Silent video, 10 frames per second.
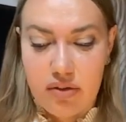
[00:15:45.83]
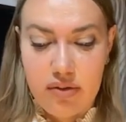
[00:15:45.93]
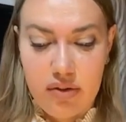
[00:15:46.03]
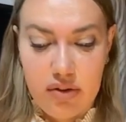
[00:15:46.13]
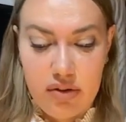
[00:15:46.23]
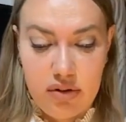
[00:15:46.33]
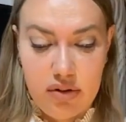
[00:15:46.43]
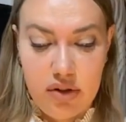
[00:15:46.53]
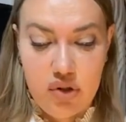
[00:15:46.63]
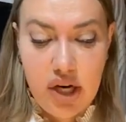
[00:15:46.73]

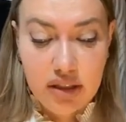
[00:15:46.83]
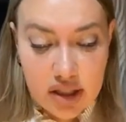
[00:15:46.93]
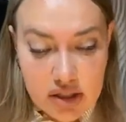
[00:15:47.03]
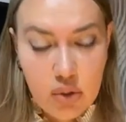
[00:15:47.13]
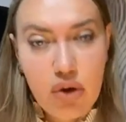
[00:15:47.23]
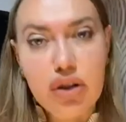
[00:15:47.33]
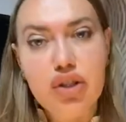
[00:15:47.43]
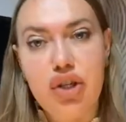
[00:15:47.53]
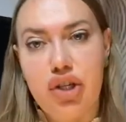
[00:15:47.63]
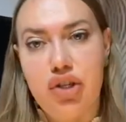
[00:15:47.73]
Э, Жан Гастон,
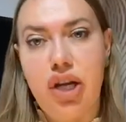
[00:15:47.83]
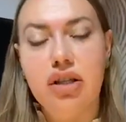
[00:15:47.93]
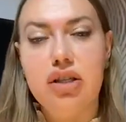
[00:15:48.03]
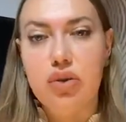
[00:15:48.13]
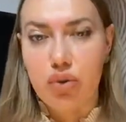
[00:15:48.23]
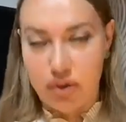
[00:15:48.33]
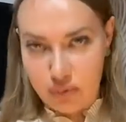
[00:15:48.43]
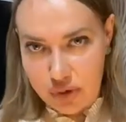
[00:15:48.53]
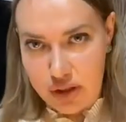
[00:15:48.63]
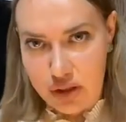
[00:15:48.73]
Жан Гастон его
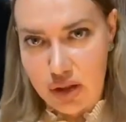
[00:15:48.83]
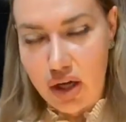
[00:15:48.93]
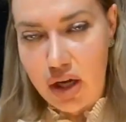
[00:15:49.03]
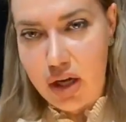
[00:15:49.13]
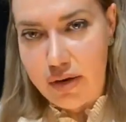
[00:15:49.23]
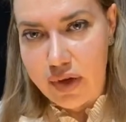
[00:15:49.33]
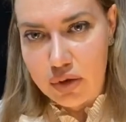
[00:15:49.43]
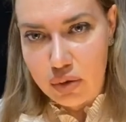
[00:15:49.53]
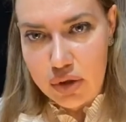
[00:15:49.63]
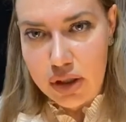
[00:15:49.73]
сын,
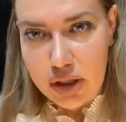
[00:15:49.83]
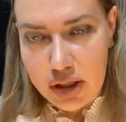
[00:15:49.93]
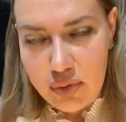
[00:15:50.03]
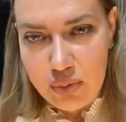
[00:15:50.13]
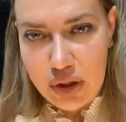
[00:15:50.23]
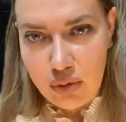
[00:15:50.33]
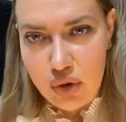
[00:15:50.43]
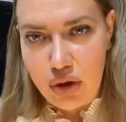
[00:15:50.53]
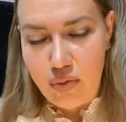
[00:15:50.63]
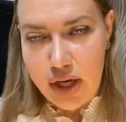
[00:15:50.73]
французское имя, потому
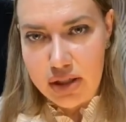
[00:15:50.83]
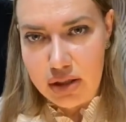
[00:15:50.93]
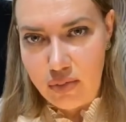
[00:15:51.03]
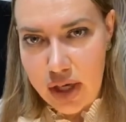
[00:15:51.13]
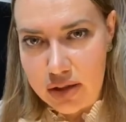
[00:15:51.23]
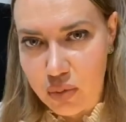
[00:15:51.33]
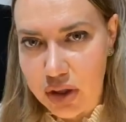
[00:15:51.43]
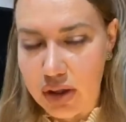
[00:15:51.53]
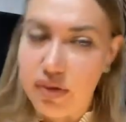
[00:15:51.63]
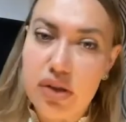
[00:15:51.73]
что мать, мать
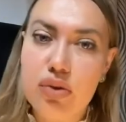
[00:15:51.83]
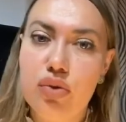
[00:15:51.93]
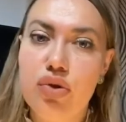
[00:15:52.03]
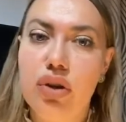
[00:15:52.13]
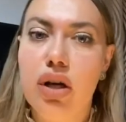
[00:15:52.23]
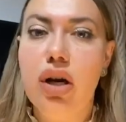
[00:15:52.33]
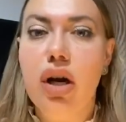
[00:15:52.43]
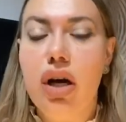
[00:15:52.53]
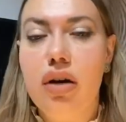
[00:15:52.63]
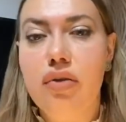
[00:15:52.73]
была француженка.
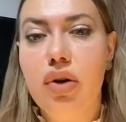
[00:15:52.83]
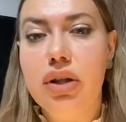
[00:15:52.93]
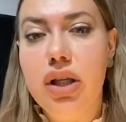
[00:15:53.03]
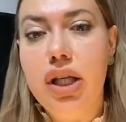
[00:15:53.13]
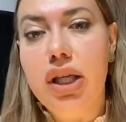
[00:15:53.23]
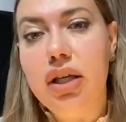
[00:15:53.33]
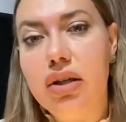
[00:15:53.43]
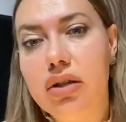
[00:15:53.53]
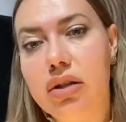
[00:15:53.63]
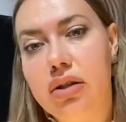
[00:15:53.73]
Вот. И
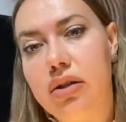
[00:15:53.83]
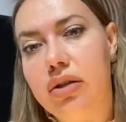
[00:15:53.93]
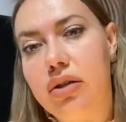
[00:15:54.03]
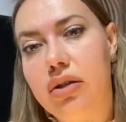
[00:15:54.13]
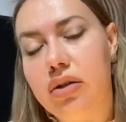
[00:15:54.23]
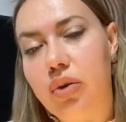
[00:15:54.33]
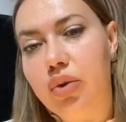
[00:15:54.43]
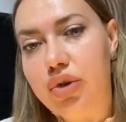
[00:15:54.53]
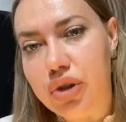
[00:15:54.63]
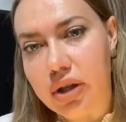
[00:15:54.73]
э,
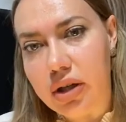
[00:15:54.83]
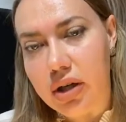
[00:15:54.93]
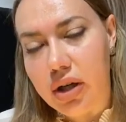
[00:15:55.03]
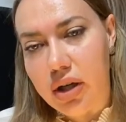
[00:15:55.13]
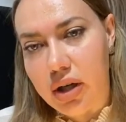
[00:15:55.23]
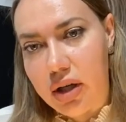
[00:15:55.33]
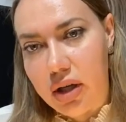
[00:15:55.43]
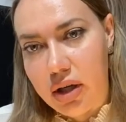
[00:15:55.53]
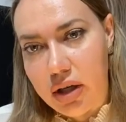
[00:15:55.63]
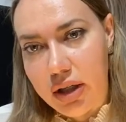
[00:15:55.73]
уже
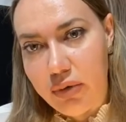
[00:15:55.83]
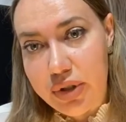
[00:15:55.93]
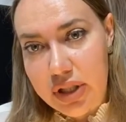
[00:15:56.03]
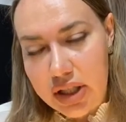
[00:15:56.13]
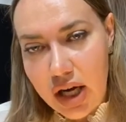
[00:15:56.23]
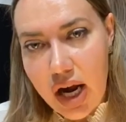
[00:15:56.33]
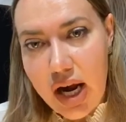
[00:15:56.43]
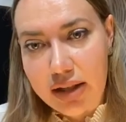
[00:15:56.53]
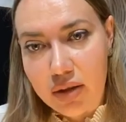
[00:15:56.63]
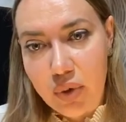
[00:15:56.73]
его сестра
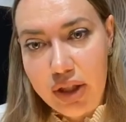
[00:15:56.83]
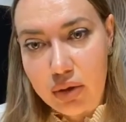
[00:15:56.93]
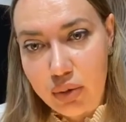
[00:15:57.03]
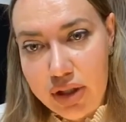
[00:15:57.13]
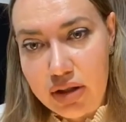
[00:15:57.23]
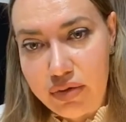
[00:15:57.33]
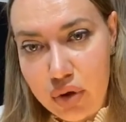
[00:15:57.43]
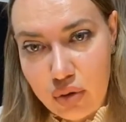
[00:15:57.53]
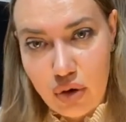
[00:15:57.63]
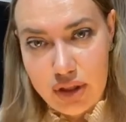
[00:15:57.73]
Анна Мария Луиза,
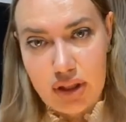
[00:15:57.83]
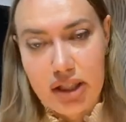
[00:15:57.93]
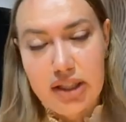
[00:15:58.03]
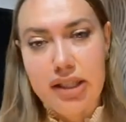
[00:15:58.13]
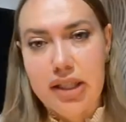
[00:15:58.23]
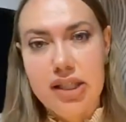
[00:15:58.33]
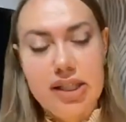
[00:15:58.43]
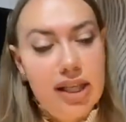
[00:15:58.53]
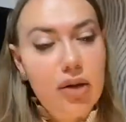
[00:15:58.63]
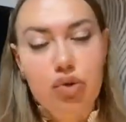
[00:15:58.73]
все, это, это, это с
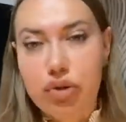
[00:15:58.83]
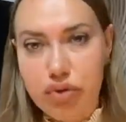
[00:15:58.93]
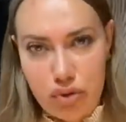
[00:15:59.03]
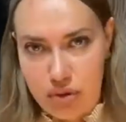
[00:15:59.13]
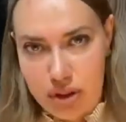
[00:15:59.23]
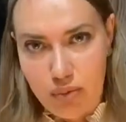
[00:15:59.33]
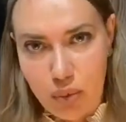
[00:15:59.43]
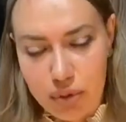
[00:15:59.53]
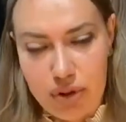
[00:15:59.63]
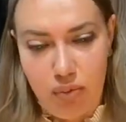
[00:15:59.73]
ней уже все,
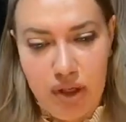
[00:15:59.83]
забудьте про